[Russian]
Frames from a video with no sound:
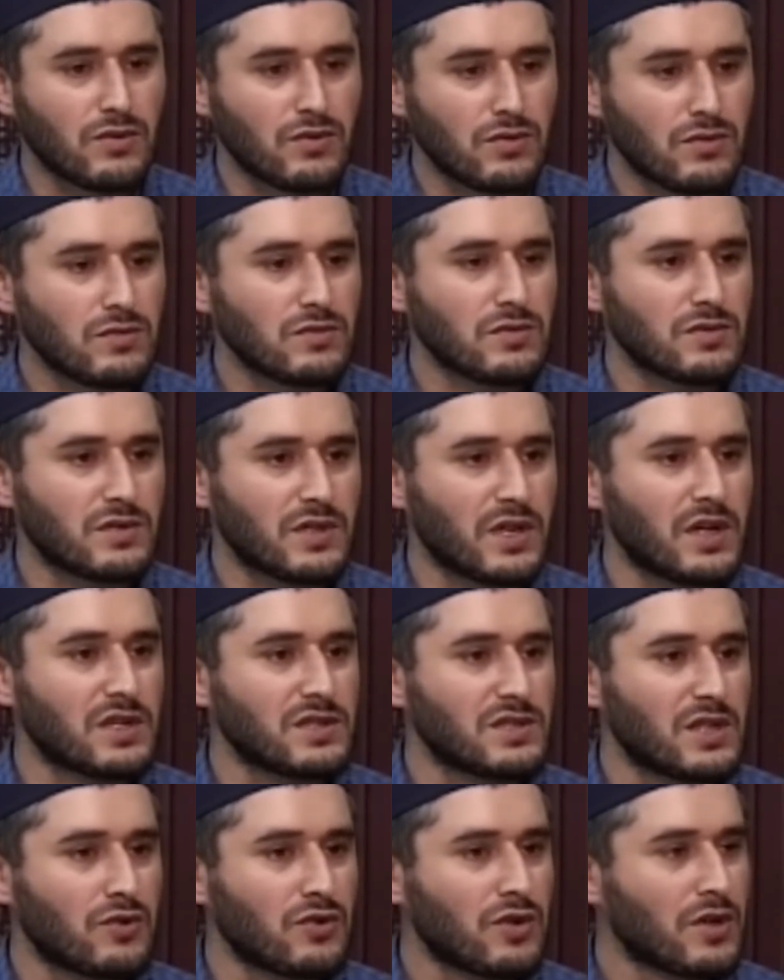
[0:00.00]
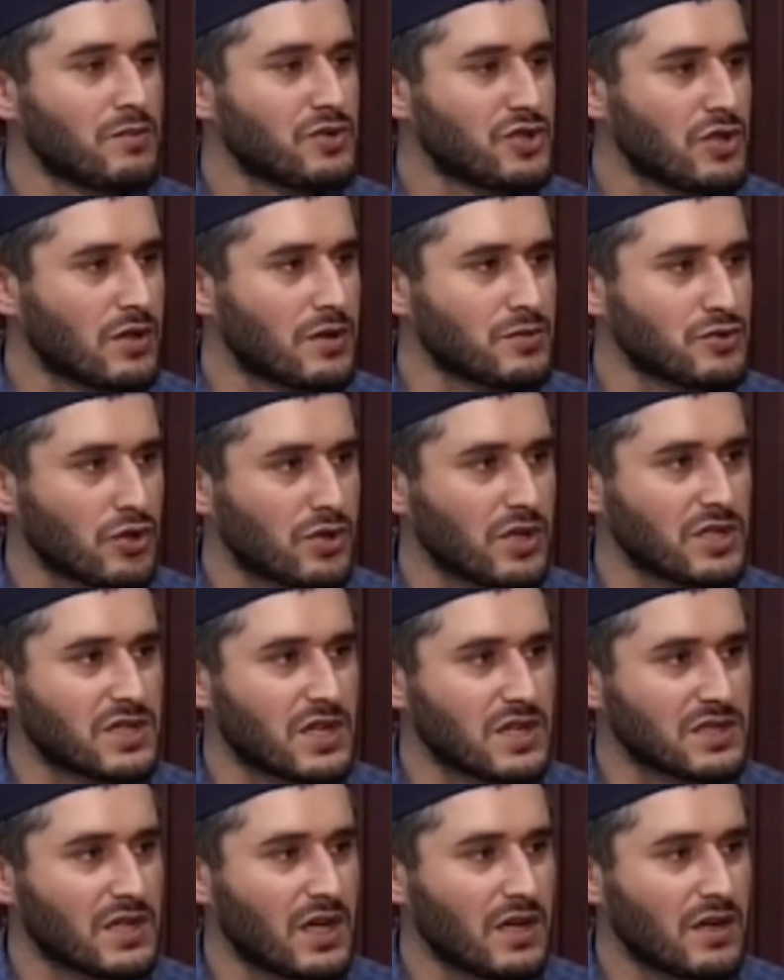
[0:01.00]
ну да, за другим человеком что-то
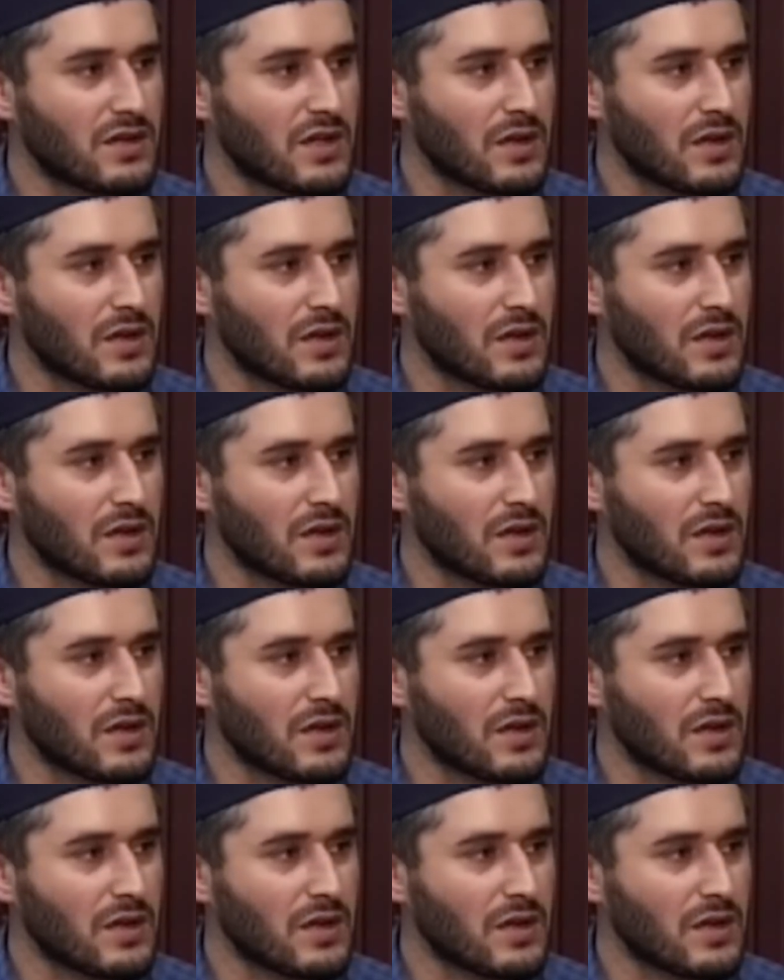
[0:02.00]
сказали,